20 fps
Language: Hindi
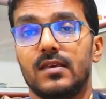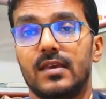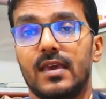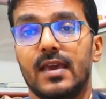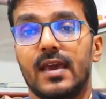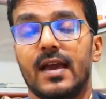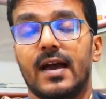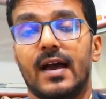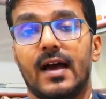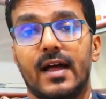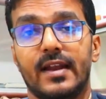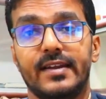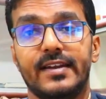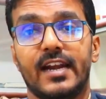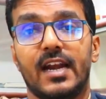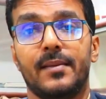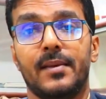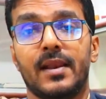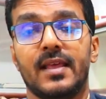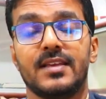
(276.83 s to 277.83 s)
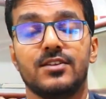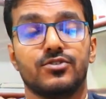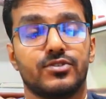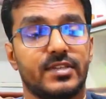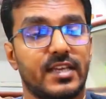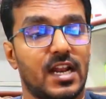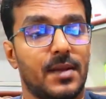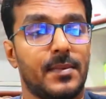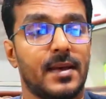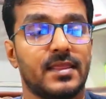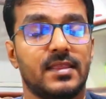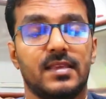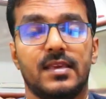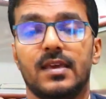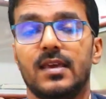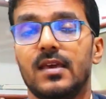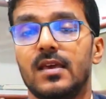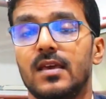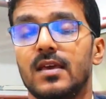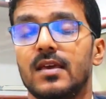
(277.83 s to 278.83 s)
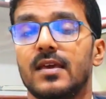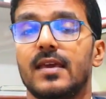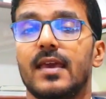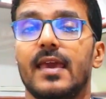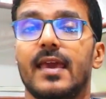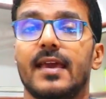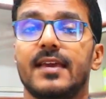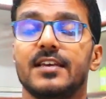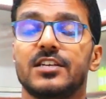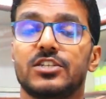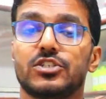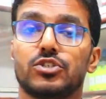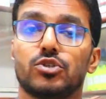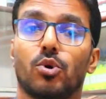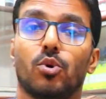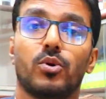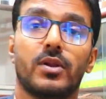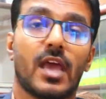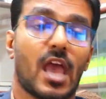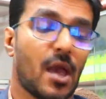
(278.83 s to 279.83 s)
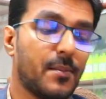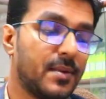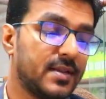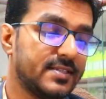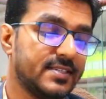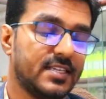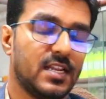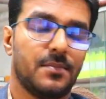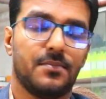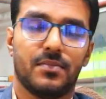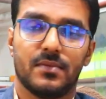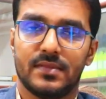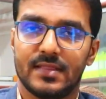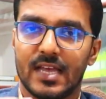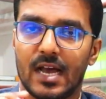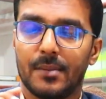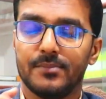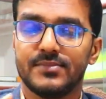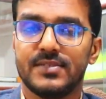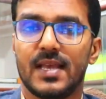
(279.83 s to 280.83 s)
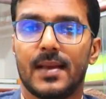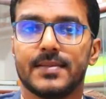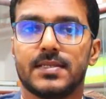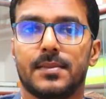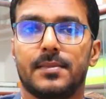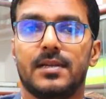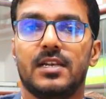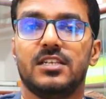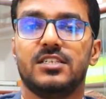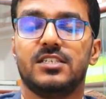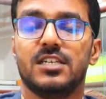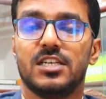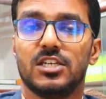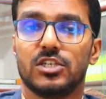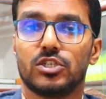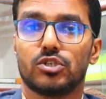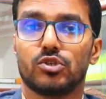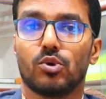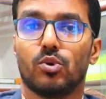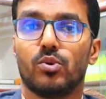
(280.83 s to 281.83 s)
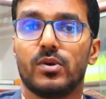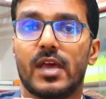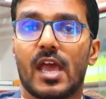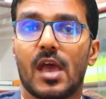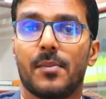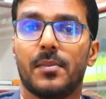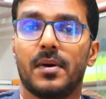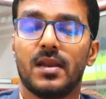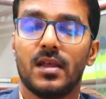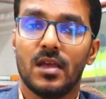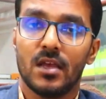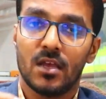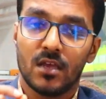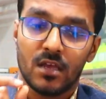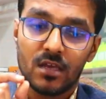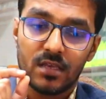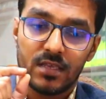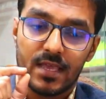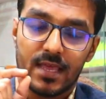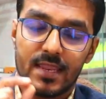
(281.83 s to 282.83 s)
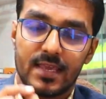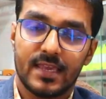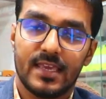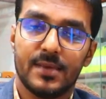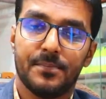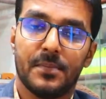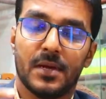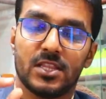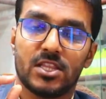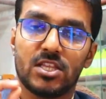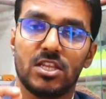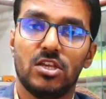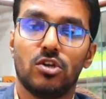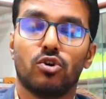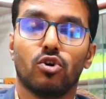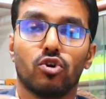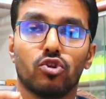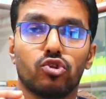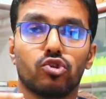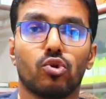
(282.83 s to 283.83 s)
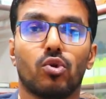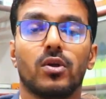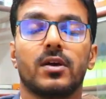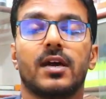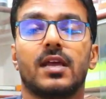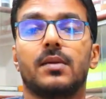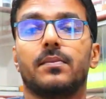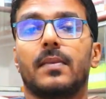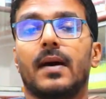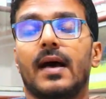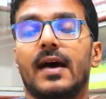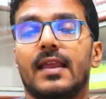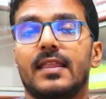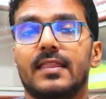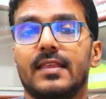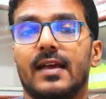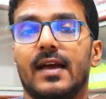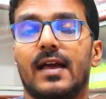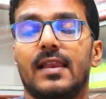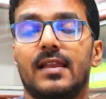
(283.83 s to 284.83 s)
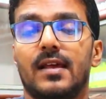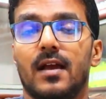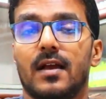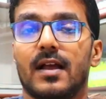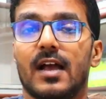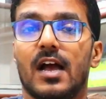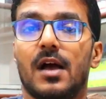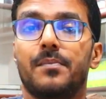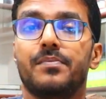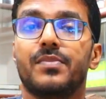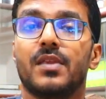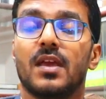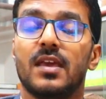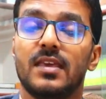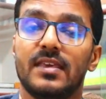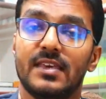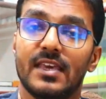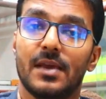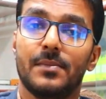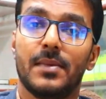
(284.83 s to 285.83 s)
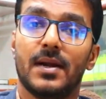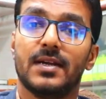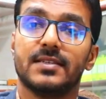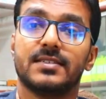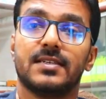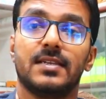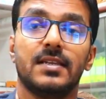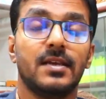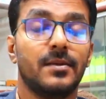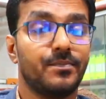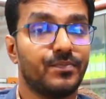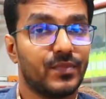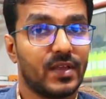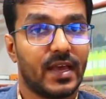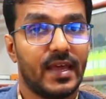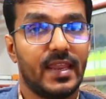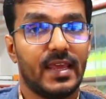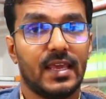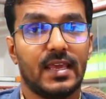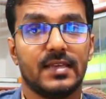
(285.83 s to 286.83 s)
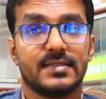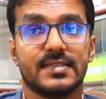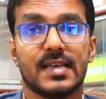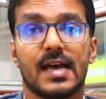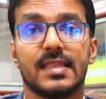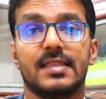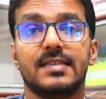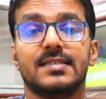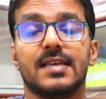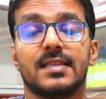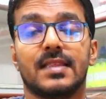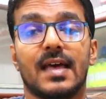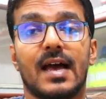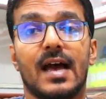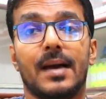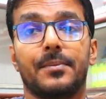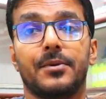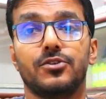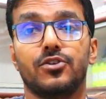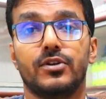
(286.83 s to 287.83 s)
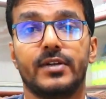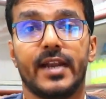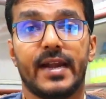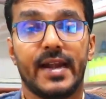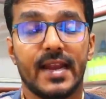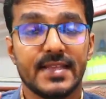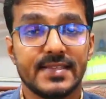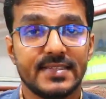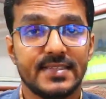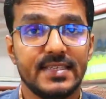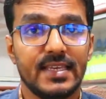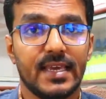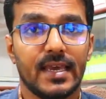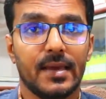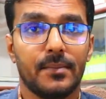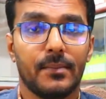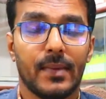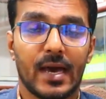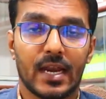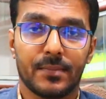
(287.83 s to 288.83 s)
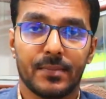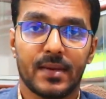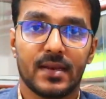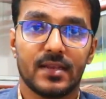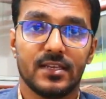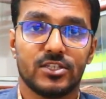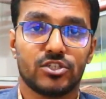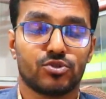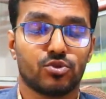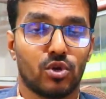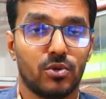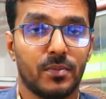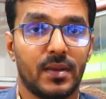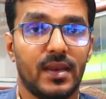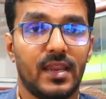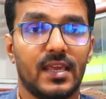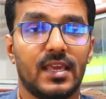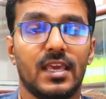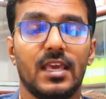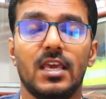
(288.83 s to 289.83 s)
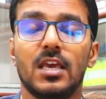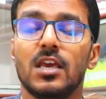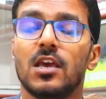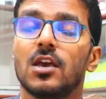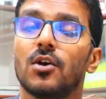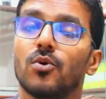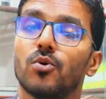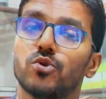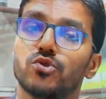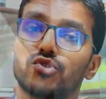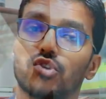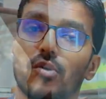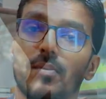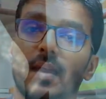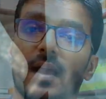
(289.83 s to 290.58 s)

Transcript: ये हंड्रेड एम की जो सिरप आती है ये है स्टोन हैमर सिरप नाम से आप समझ लीजिए स्टोन हैमर यानी कि पथरी को तोड़कर बाहर निकालने का काम ये मेडिसिन करेगी साथ ही साथ आपकी जो टेंडेंसी है बार बार स्टोन बनने की उसको